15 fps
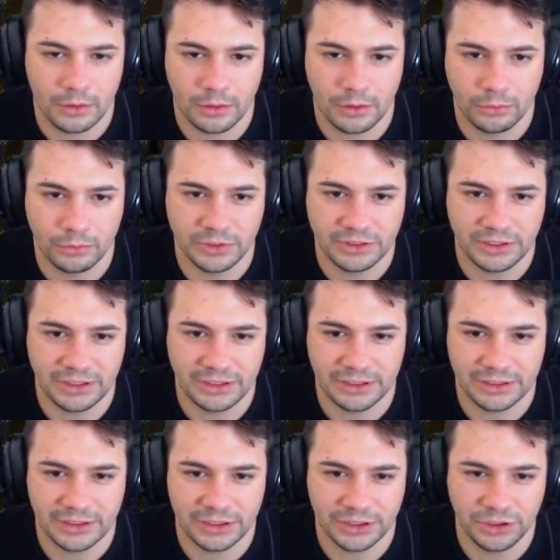
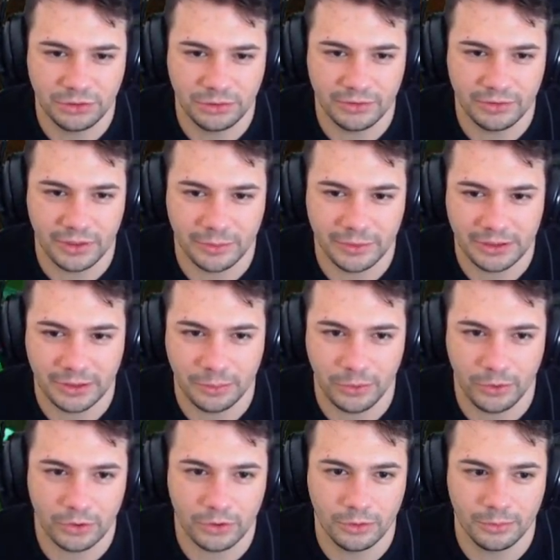1,75 è veramente
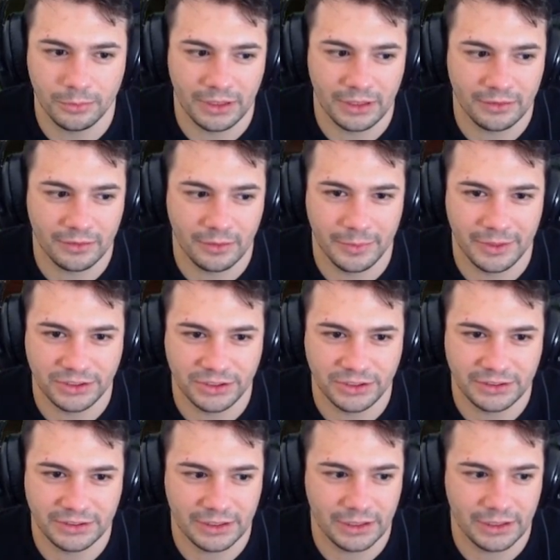poco, ma vabbè, ci
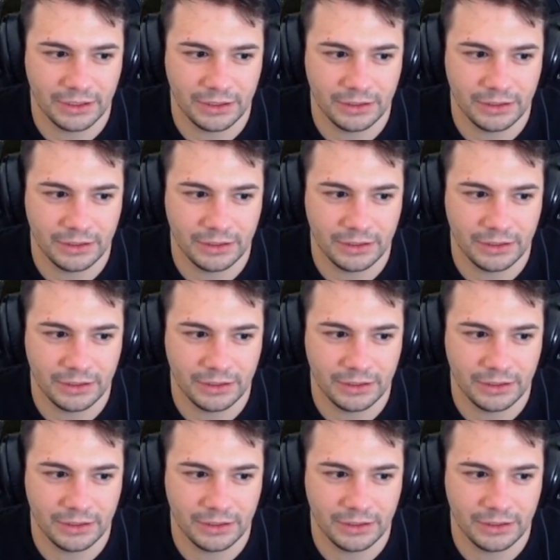sta.